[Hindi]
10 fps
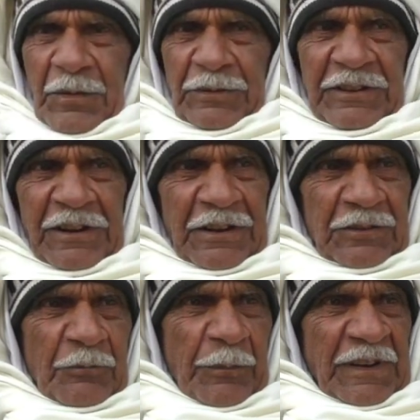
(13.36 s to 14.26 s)
मोदी ने
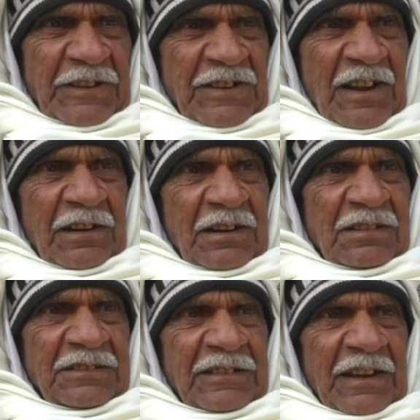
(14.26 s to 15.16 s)
सब परेशान कर
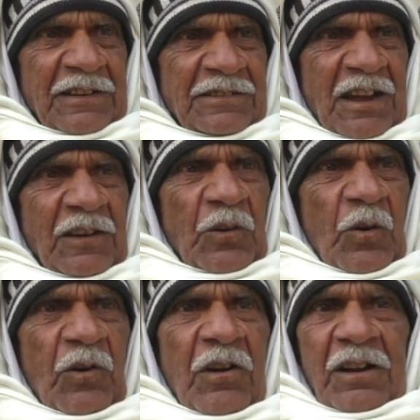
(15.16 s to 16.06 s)
दिए किसान
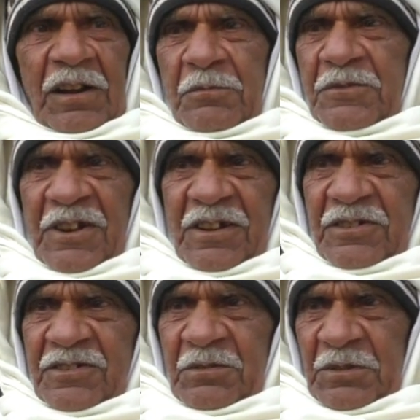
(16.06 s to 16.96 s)
लोग और कर्मचारी से